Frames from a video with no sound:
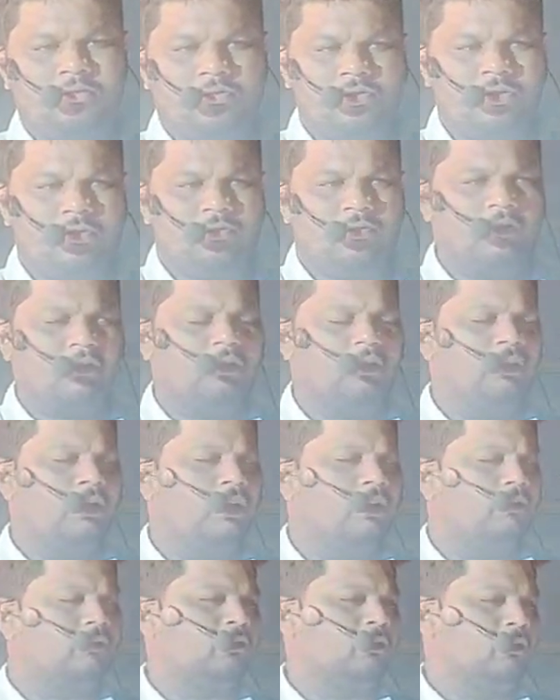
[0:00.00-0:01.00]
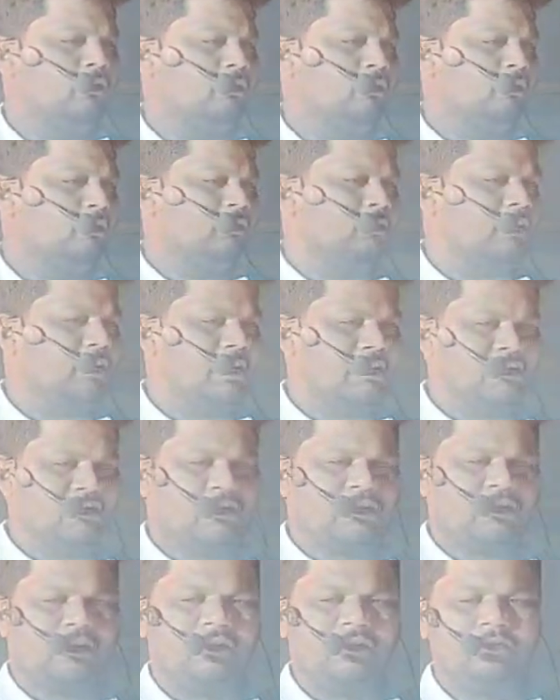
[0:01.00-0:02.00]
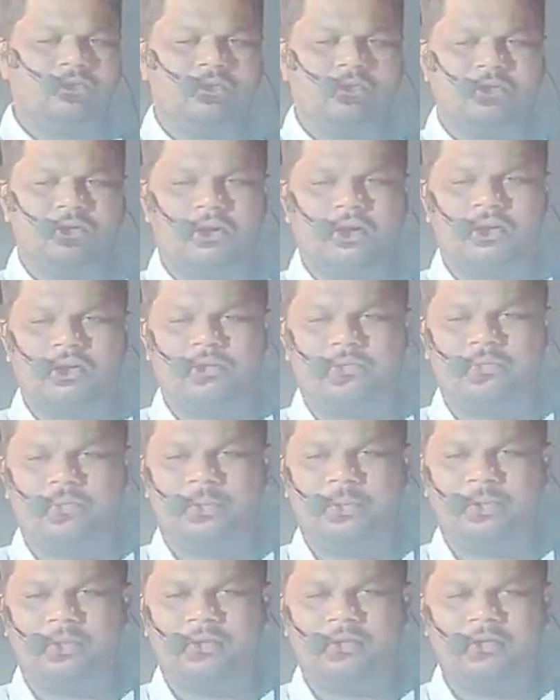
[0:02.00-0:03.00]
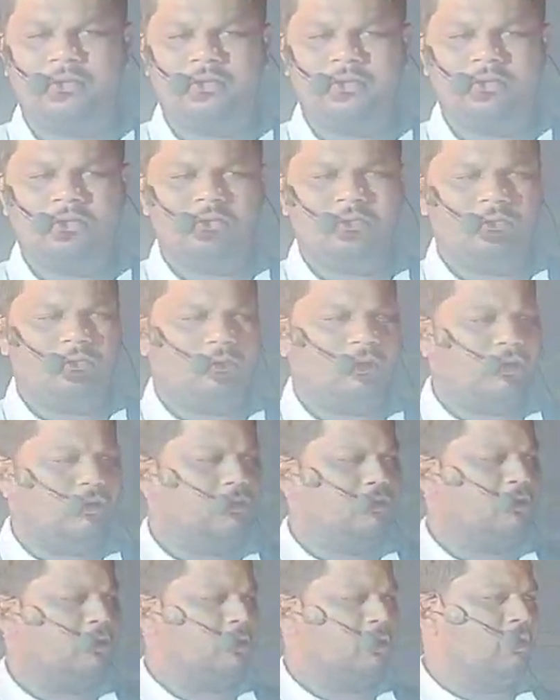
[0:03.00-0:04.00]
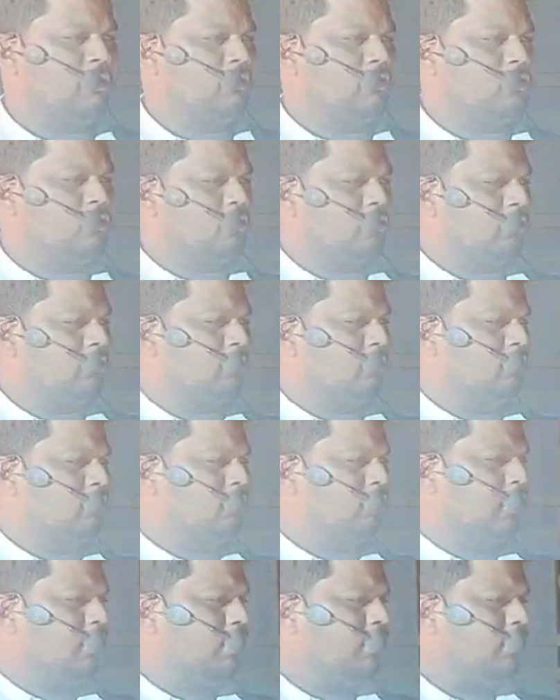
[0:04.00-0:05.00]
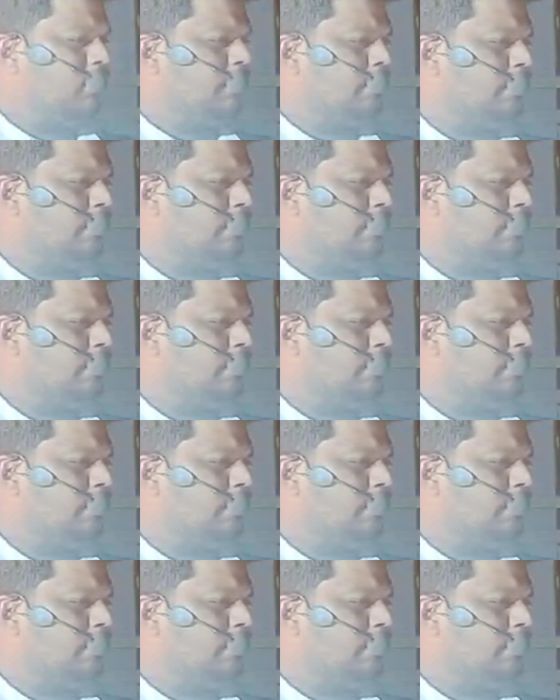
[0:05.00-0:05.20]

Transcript: జీవిత యాత్రలో కష్టాలు ఉంటాయి మనిషికి సుఖం కూడా